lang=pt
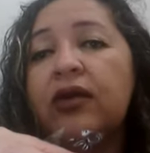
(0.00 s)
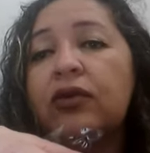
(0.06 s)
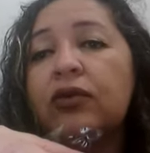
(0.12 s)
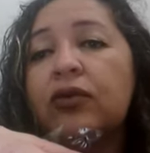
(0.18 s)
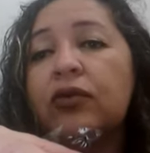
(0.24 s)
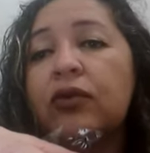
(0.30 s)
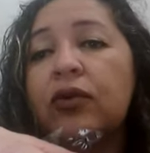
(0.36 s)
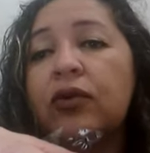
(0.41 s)
E
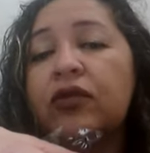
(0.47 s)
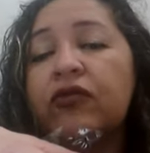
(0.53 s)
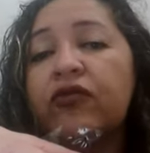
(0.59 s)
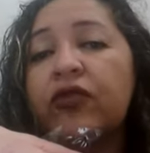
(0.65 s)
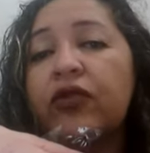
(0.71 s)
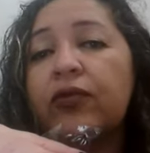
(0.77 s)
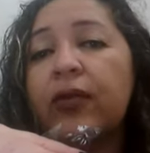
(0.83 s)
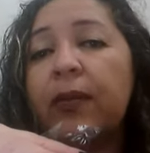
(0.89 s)
o outro
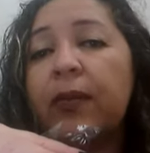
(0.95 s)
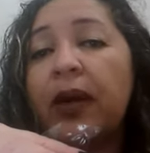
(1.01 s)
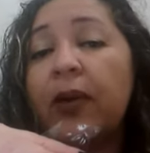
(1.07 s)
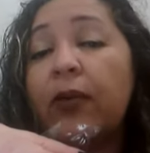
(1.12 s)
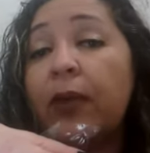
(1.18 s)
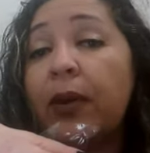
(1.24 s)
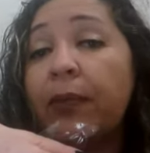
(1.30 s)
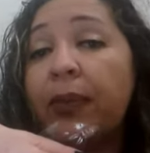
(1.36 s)
foi uma,
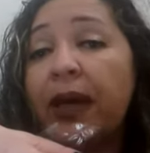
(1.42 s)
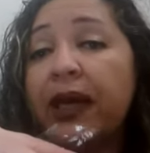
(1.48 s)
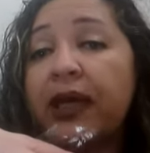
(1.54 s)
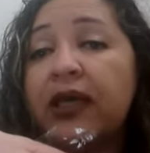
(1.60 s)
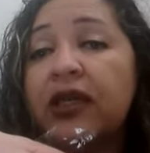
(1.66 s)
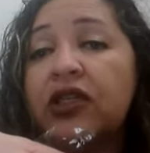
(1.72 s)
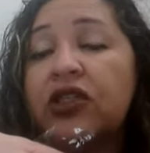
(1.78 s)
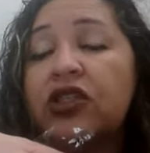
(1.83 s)
uma
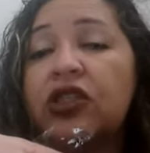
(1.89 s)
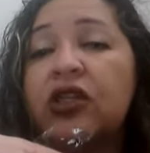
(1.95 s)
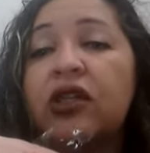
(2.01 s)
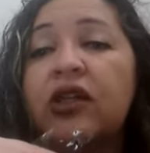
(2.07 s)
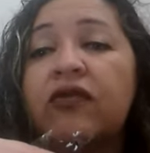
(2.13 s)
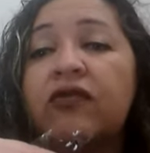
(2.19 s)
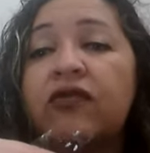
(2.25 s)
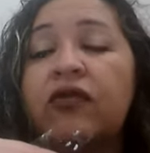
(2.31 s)
parente que
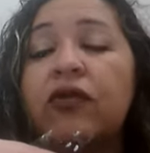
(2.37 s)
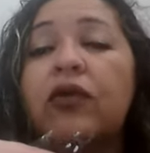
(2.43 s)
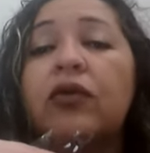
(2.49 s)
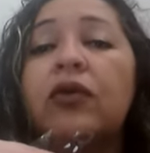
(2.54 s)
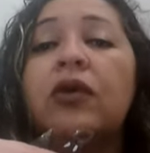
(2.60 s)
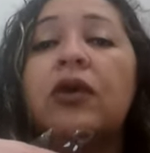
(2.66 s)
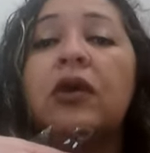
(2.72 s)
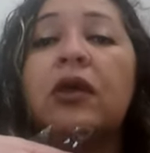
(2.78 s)

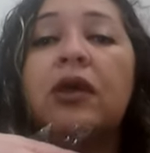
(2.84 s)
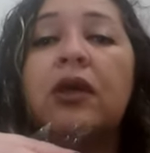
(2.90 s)
levou,